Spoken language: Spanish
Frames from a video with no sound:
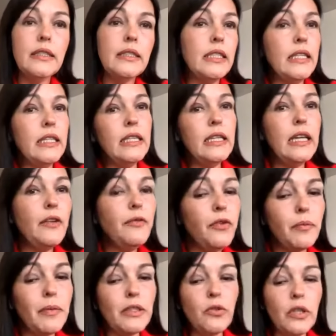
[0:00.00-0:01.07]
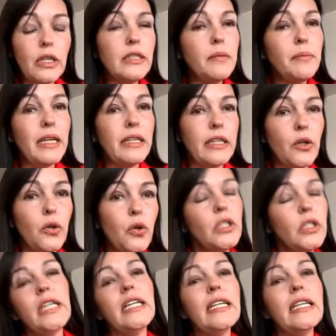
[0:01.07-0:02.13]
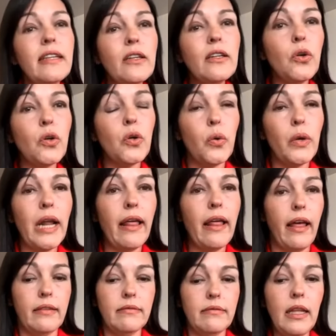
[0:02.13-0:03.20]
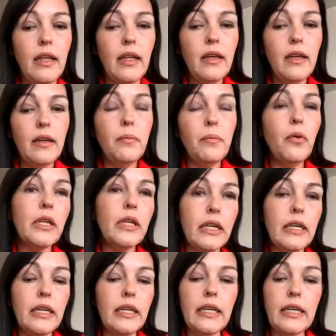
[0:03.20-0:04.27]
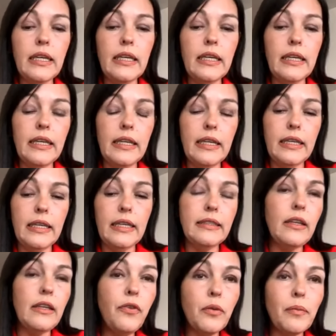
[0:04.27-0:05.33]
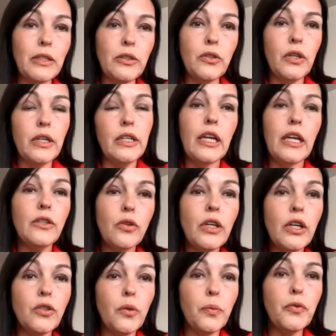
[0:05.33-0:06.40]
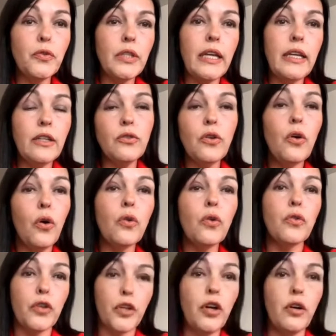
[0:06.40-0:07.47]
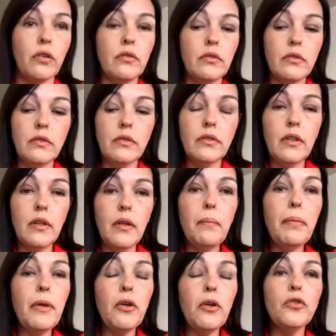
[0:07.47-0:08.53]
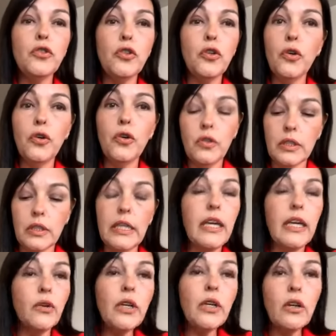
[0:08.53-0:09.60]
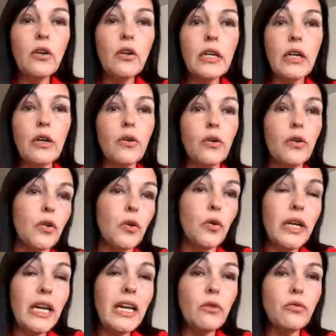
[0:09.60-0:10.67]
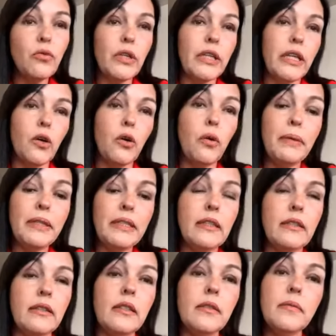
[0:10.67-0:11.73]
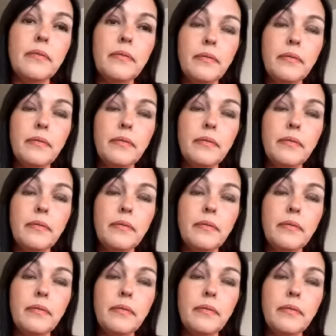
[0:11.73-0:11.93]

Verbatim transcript: Si la información que se me allegó tiene que ser corroborada, porque eh, eh, esa información, e, eso que yo puse ahí, eso ocurrió pero yo quiero que lo, que lo corrobore la autoridad competente.